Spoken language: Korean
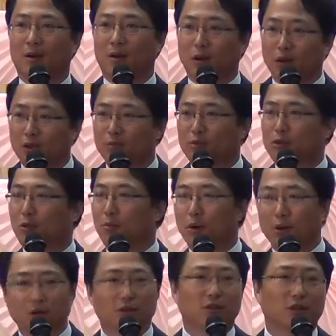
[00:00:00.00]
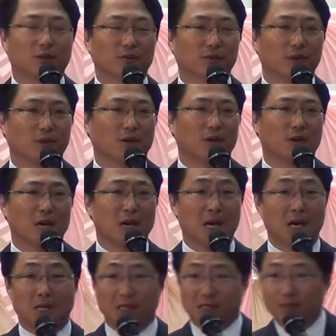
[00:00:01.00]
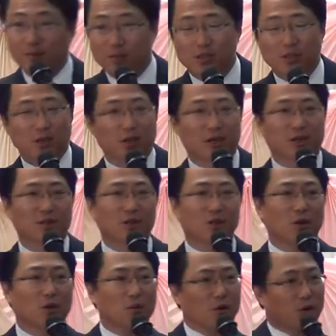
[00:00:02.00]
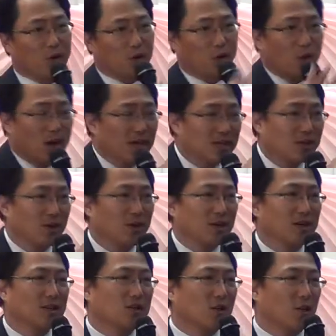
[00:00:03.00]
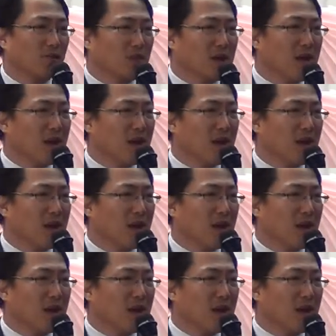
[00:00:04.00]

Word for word: 어렵죠. 먹을 게 없어요. 집 지어야죠. 뭐 교회 지어야죠.